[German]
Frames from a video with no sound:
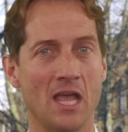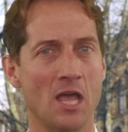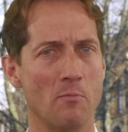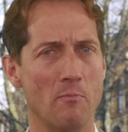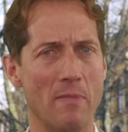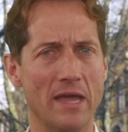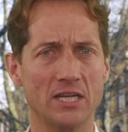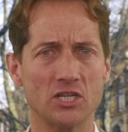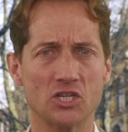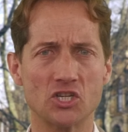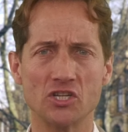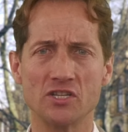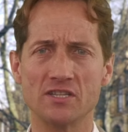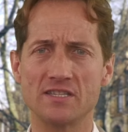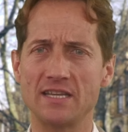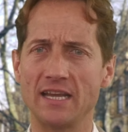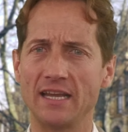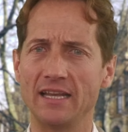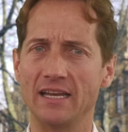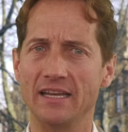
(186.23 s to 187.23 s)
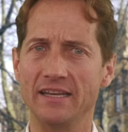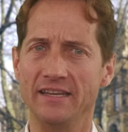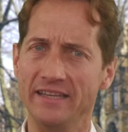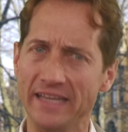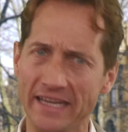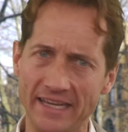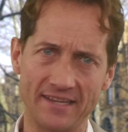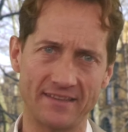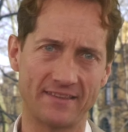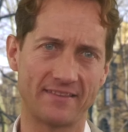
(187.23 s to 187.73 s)
Menschen zählen
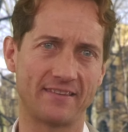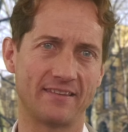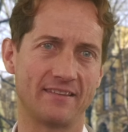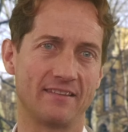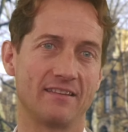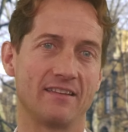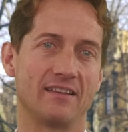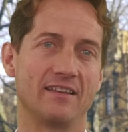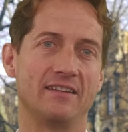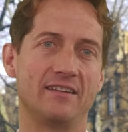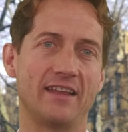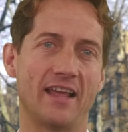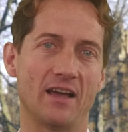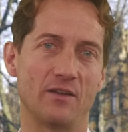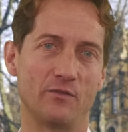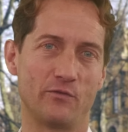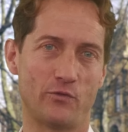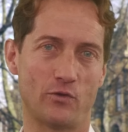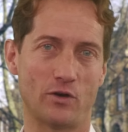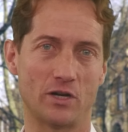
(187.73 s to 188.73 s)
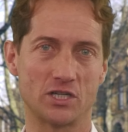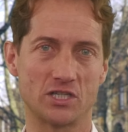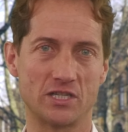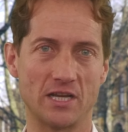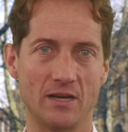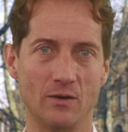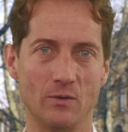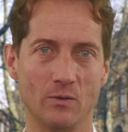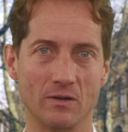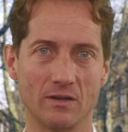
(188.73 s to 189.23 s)
nichts in deren
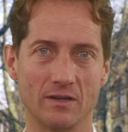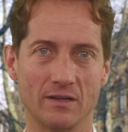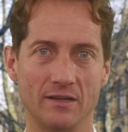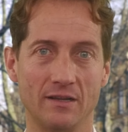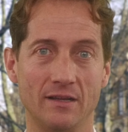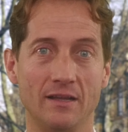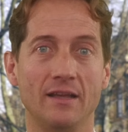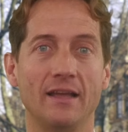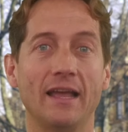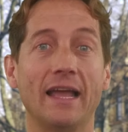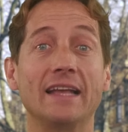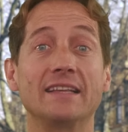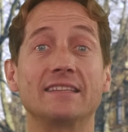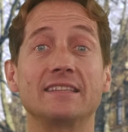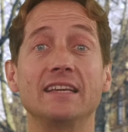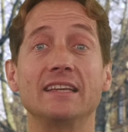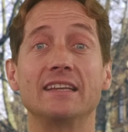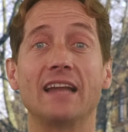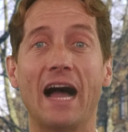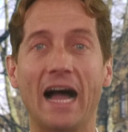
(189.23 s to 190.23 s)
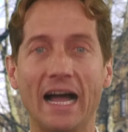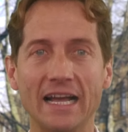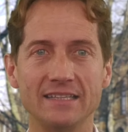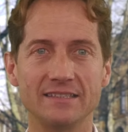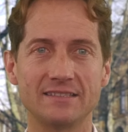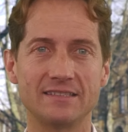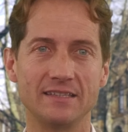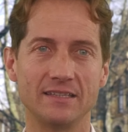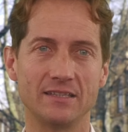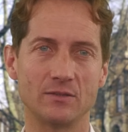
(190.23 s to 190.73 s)
Vorstellung. Es geht
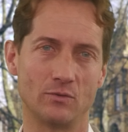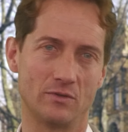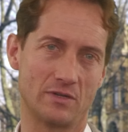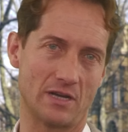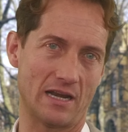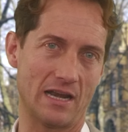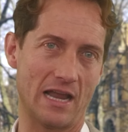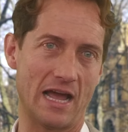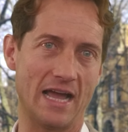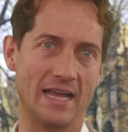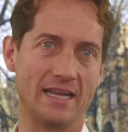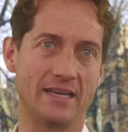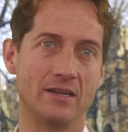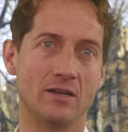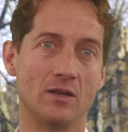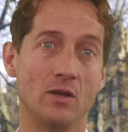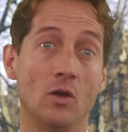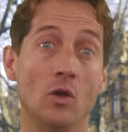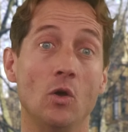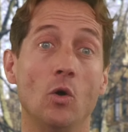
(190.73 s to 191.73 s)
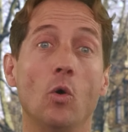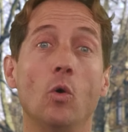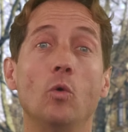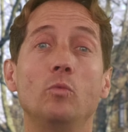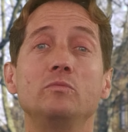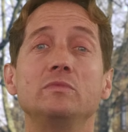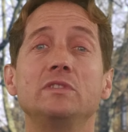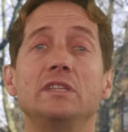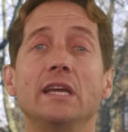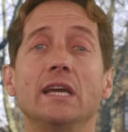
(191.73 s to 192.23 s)
einzig und allein
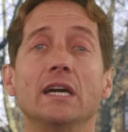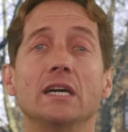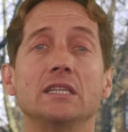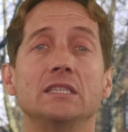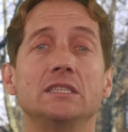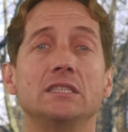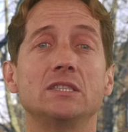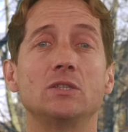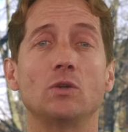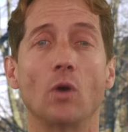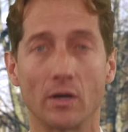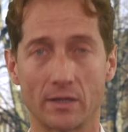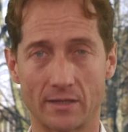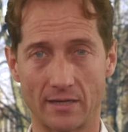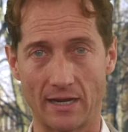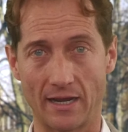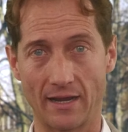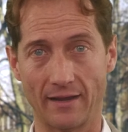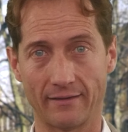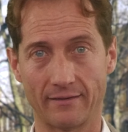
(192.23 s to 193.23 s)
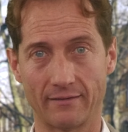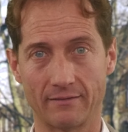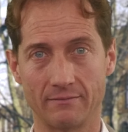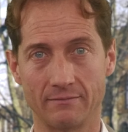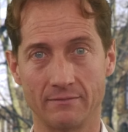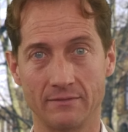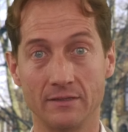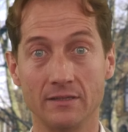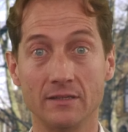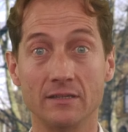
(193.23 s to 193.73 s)
um deren Gottheit.
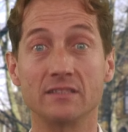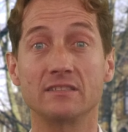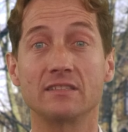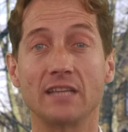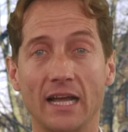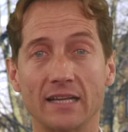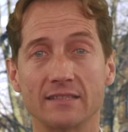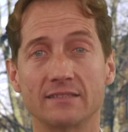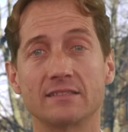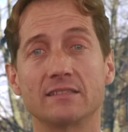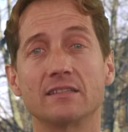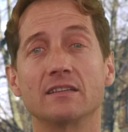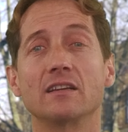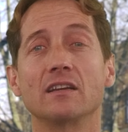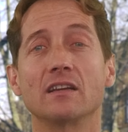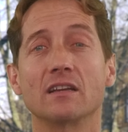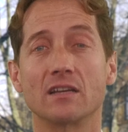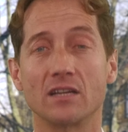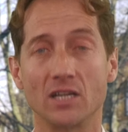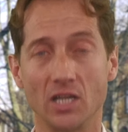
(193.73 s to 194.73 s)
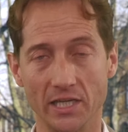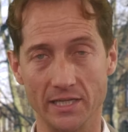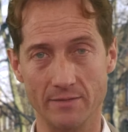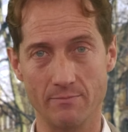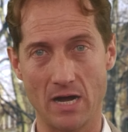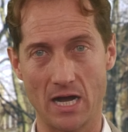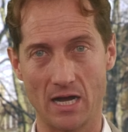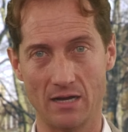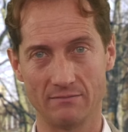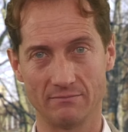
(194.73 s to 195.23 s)
Das
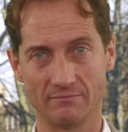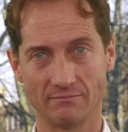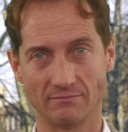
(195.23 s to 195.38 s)
Klima.